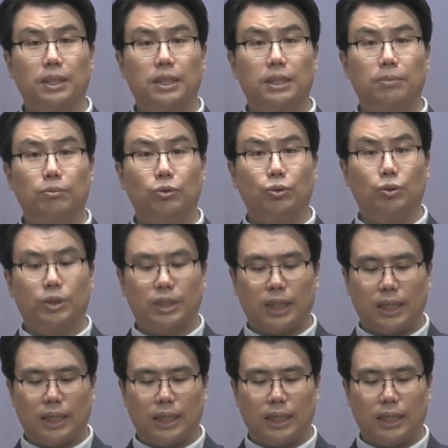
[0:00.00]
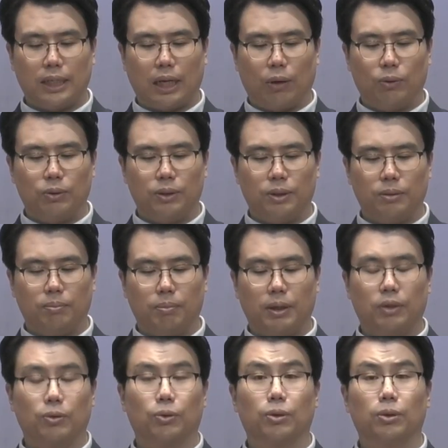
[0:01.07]
26장에 나오는
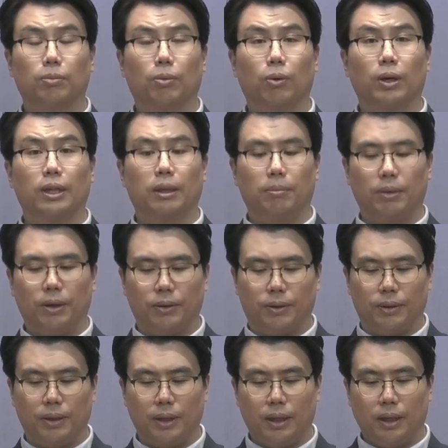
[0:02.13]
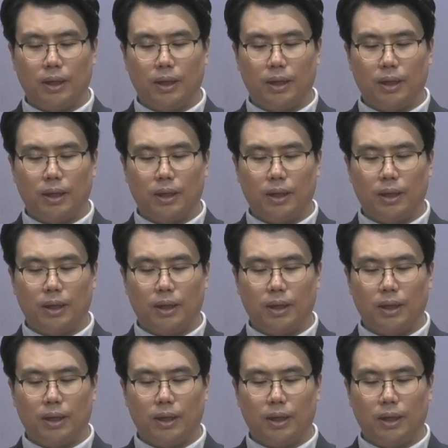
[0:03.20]
베드로를 보게 되면